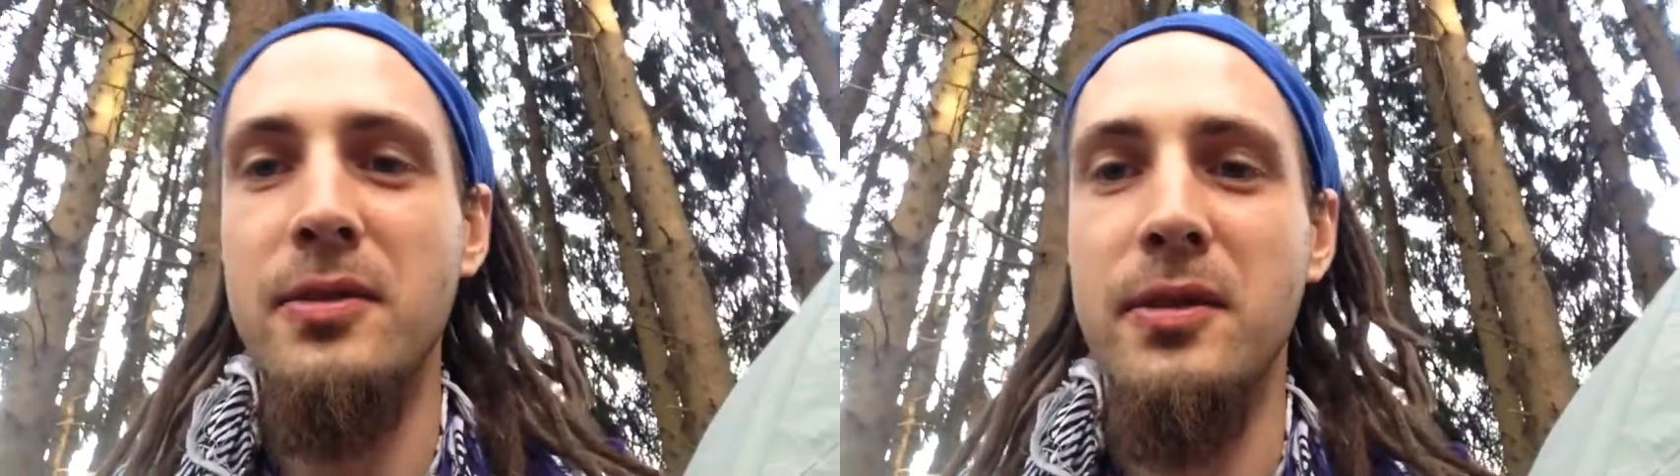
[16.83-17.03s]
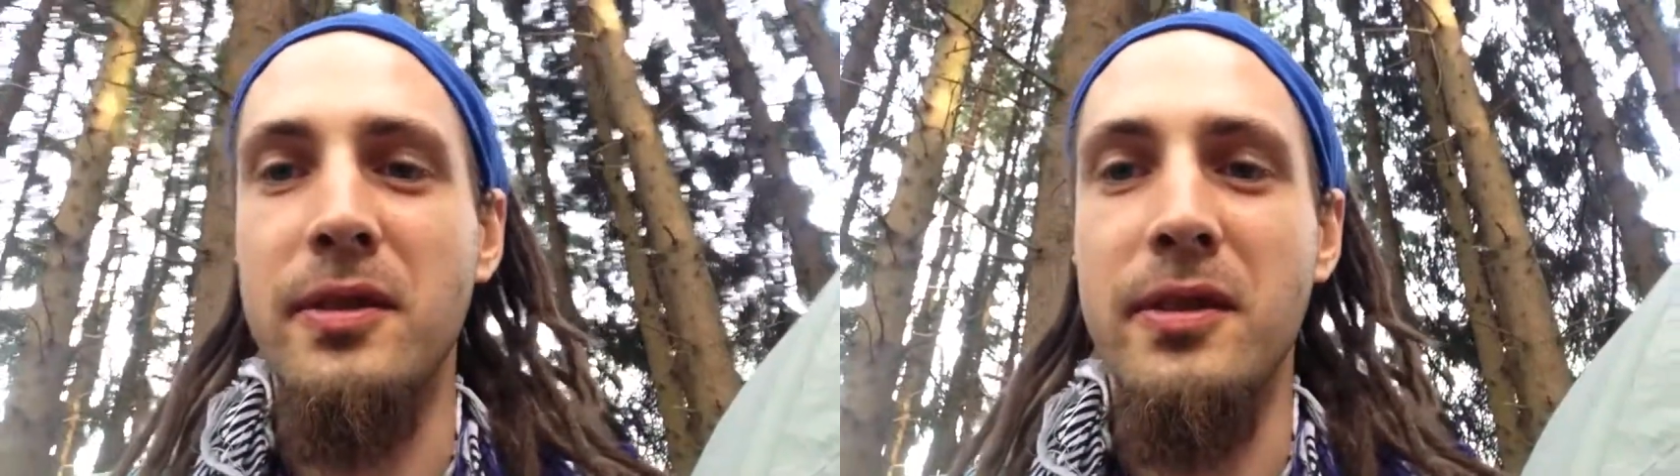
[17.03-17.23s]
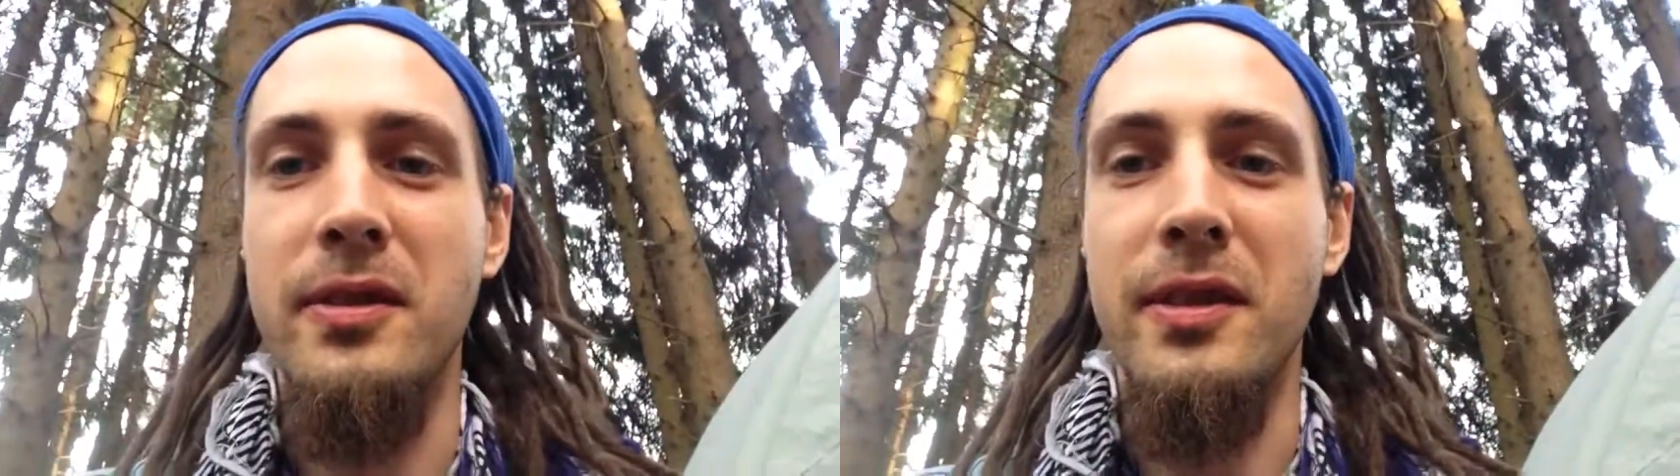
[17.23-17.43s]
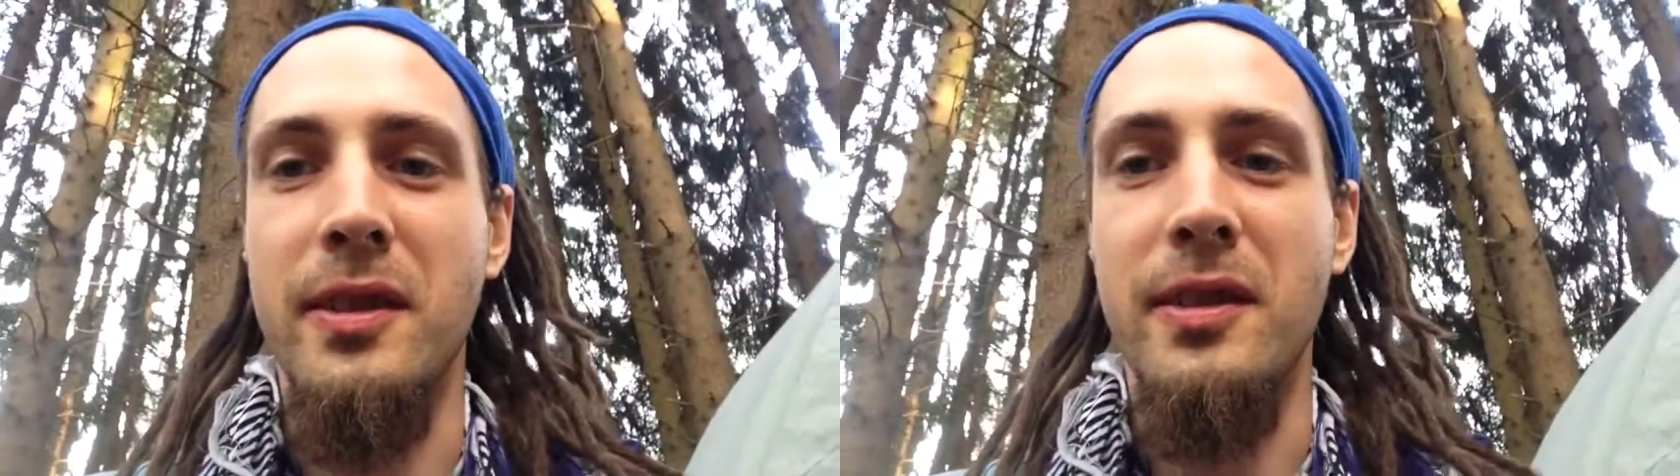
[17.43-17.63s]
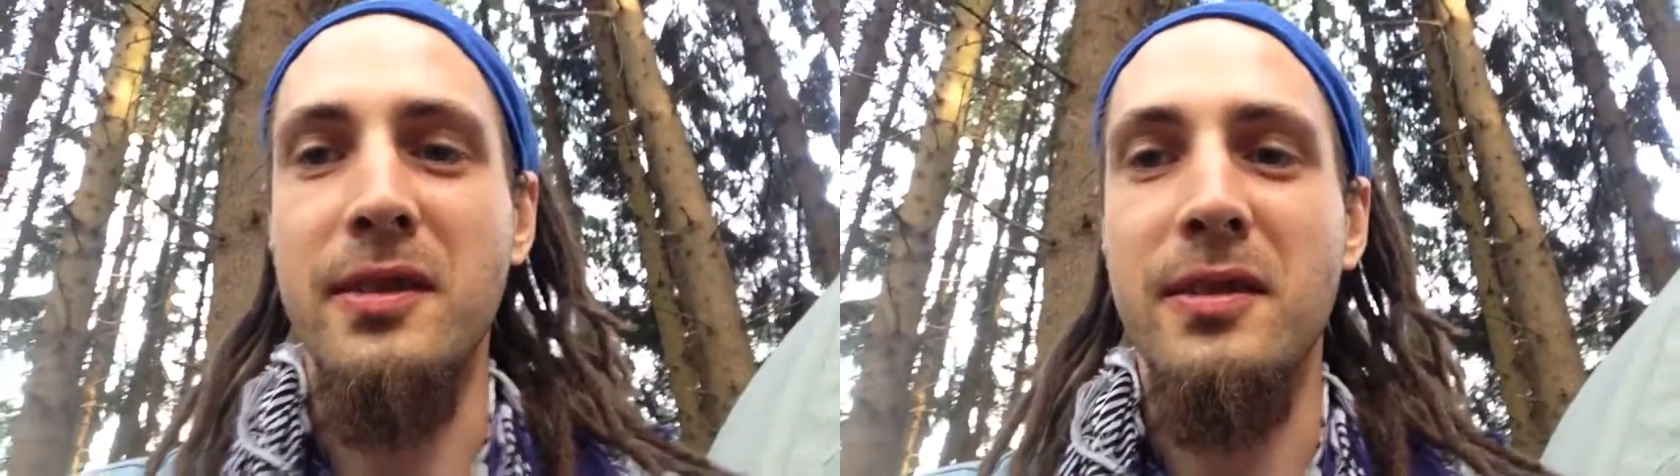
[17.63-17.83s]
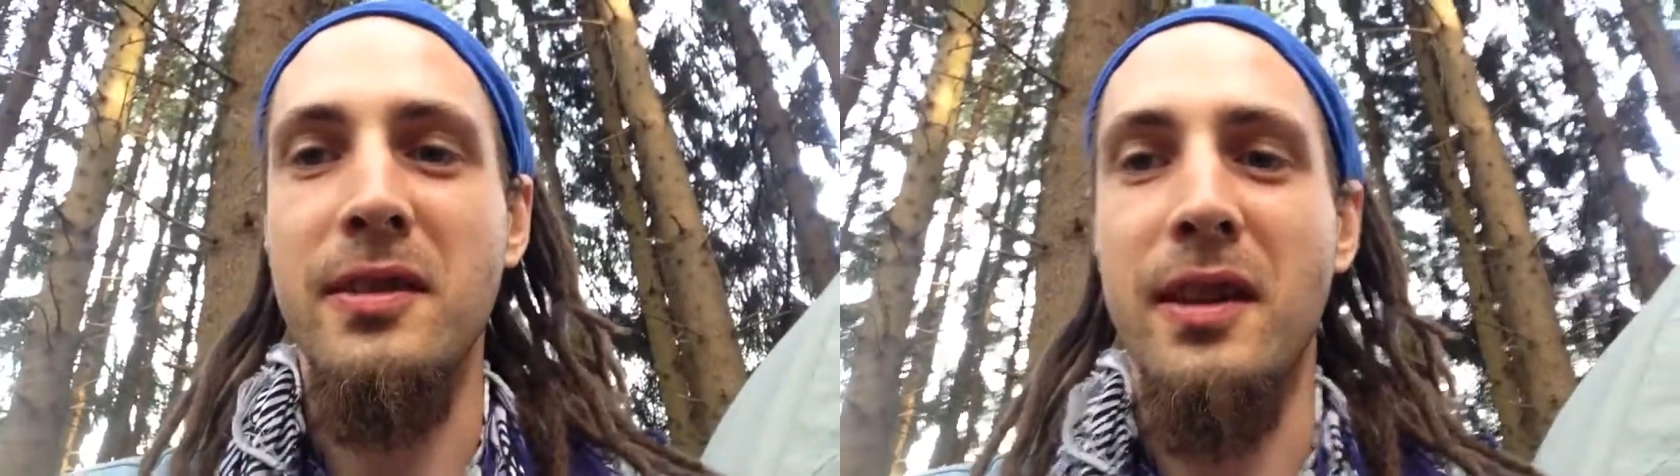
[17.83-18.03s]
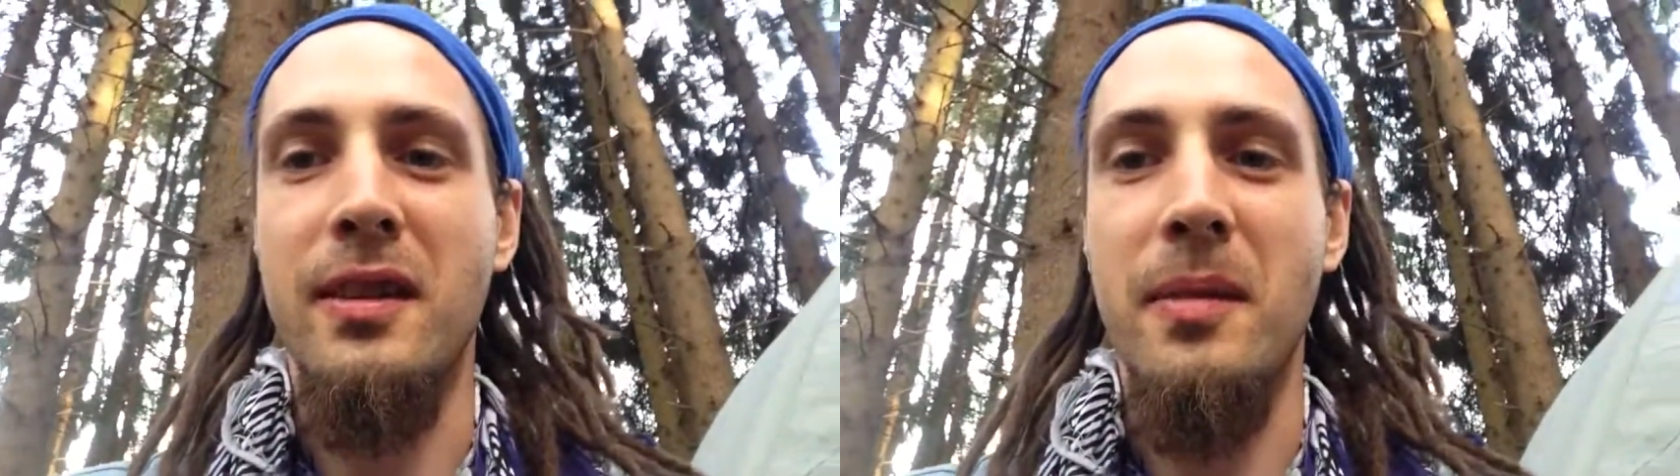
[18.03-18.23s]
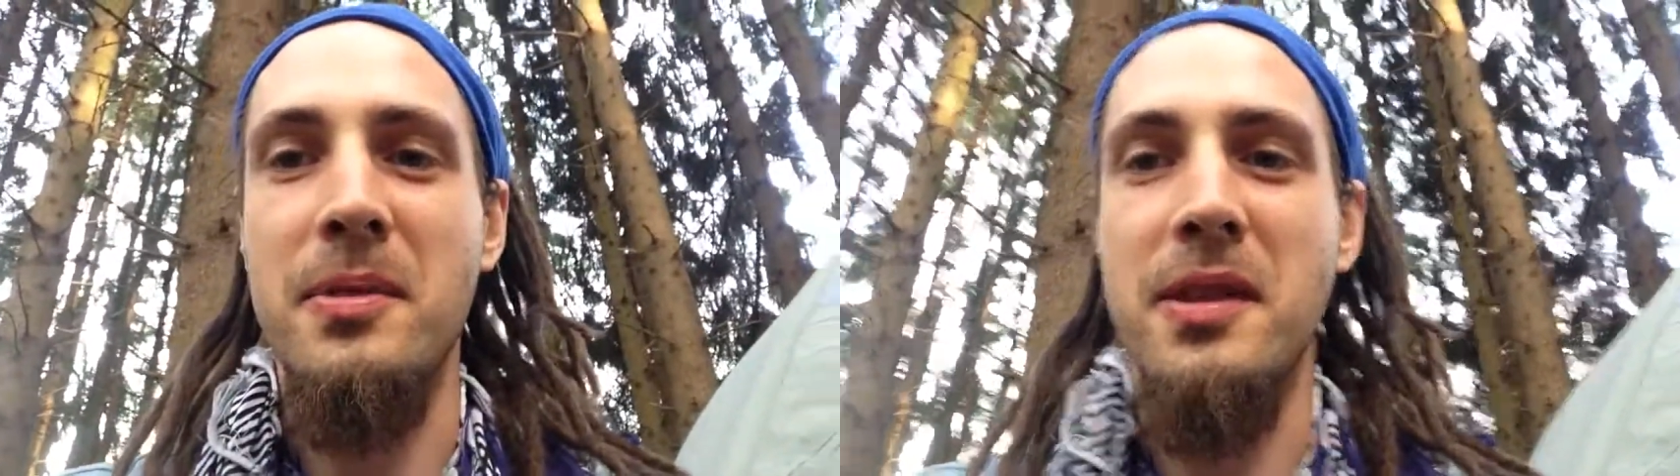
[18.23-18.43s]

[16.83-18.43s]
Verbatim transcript: Und äh, jetzt habe